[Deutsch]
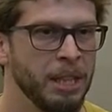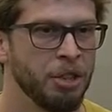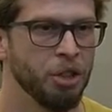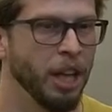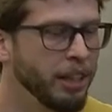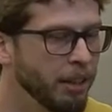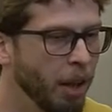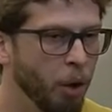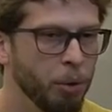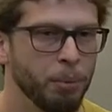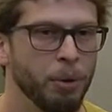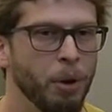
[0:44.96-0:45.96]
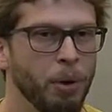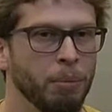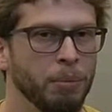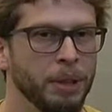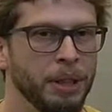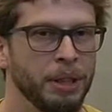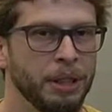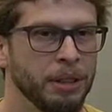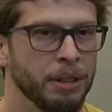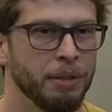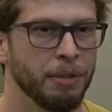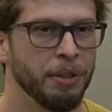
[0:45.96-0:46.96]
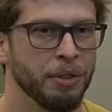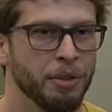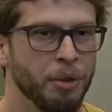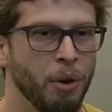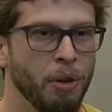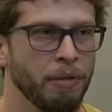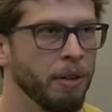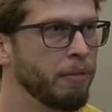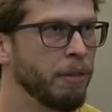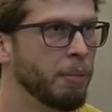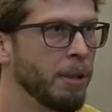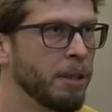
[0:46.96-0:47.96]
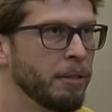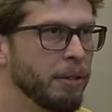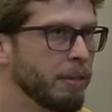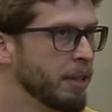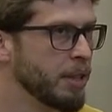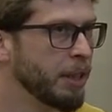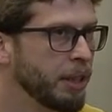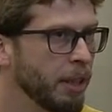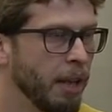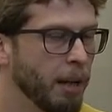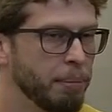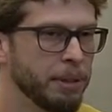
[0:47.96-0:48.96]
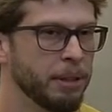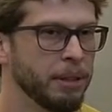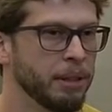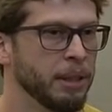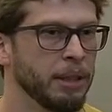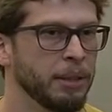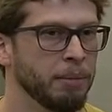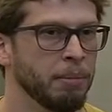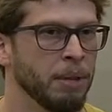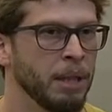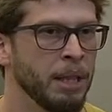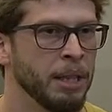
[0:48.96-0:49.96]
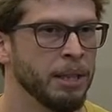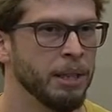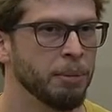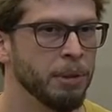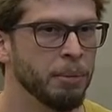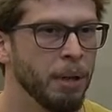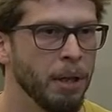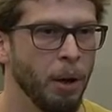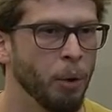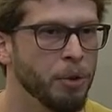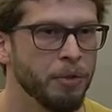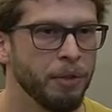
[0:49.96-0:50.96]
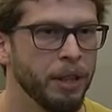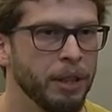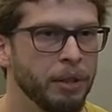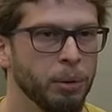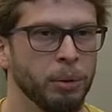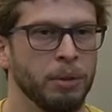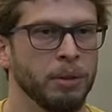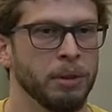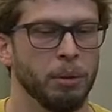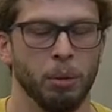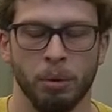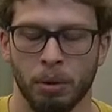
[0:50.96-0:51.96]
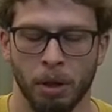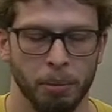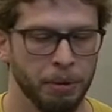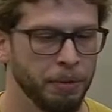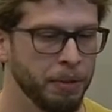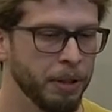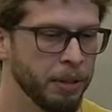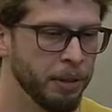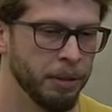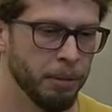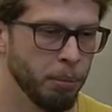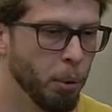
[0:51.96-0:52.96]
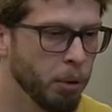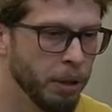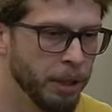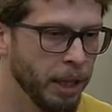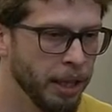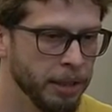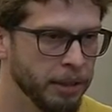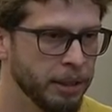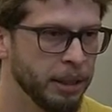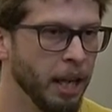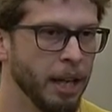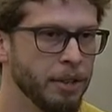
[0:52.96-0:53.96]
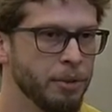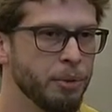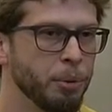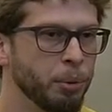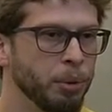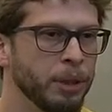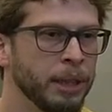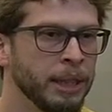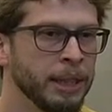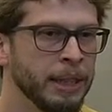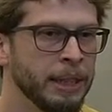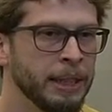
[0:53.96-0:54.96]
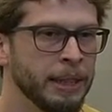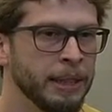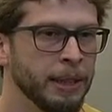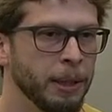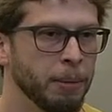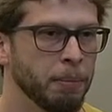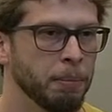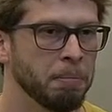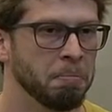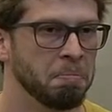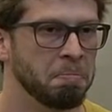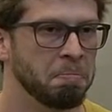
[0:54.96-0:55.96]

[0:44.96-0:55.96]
schlechte Laune bekommen, nicht äh, die Flinte ins Korn werfen, wenn mal was nicht klappt. Es gibt immer Auswege und unglaublich viele äh, Möglichkeiten, sich Rat zu suchen. Ähm,